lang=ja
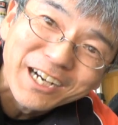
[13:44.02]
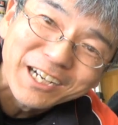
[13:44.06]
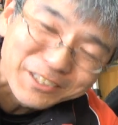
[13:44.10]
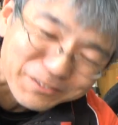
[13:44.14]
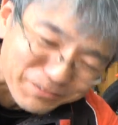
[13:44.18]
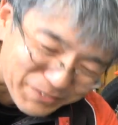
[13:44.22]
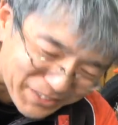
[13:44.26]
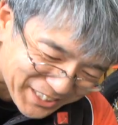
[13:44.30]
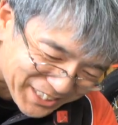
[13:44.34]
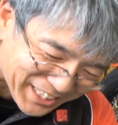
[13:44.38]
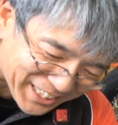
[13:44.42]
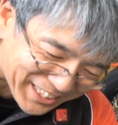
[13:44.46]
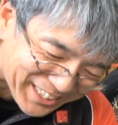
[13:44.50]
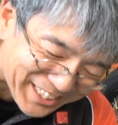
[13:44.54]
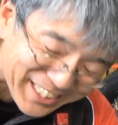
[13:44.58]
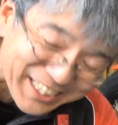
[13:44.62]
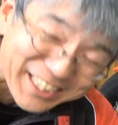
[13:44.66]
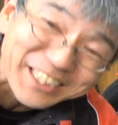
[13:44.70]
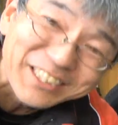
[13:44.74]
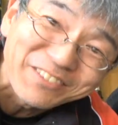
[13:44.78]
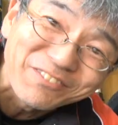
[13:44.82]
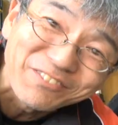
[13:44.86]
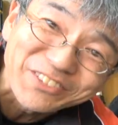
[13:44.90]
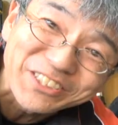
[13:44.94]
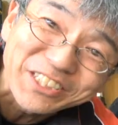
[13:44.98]
アルミ使っては
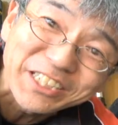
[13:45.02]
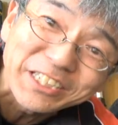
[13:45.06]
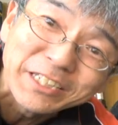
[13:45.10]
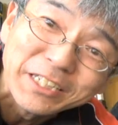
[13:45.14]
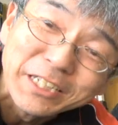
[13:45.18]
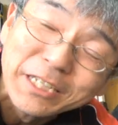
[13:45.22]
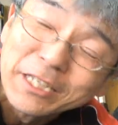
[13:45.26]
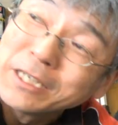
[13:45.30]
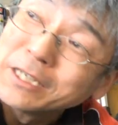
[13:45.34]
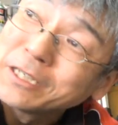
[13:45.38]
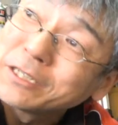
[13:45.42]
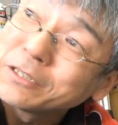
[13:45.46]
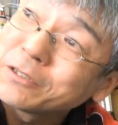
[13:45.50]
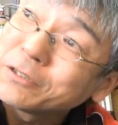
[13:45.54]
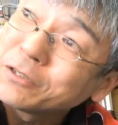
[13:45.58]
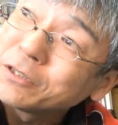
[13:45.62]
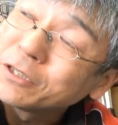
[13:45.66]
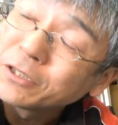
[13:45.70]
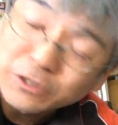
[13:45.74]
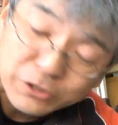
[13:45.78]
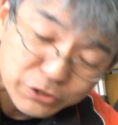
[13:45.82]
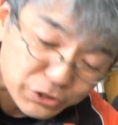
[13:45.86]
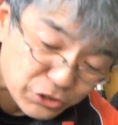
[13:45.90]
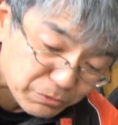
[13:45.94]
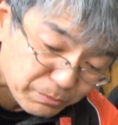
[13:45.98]
いいと思うんじゃない
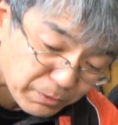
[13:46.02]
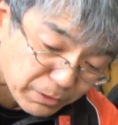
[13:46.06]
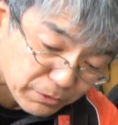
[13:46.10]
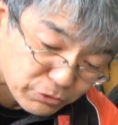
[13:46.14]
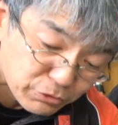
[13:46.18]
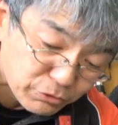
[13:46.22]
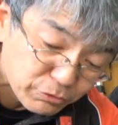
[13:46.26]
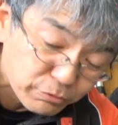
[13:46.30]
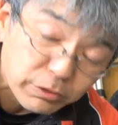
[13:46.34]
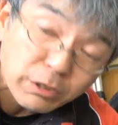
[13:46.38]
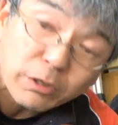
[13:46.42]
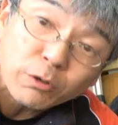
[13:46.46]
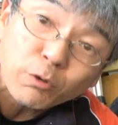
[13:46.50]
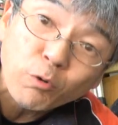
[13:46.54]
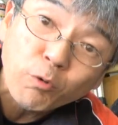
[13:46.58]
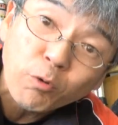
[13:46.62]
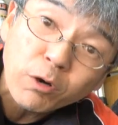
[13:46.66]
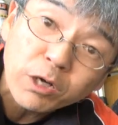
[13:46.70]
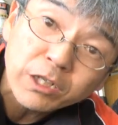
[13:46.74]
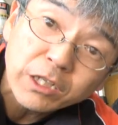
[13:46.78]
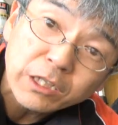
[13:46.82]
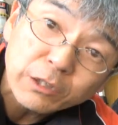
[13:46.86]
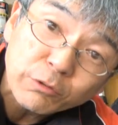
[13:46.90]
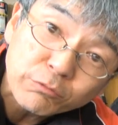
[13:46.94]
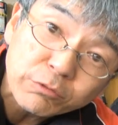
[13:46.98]
一番重要なのは壊
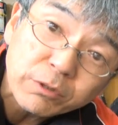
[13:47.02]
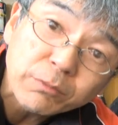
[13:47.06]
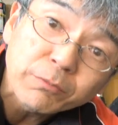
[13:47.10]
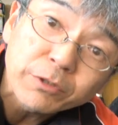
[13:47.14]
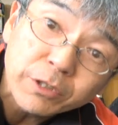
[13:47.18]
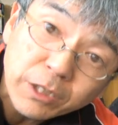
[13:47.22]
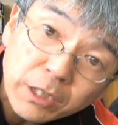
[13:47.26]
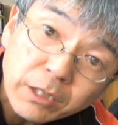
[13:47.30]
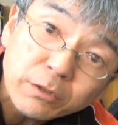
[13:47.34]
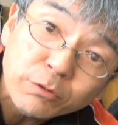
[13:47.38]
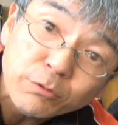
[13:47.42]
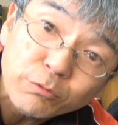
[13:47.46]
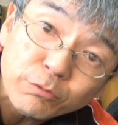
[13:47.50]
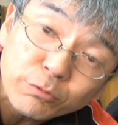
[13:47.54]
れないってことだもんね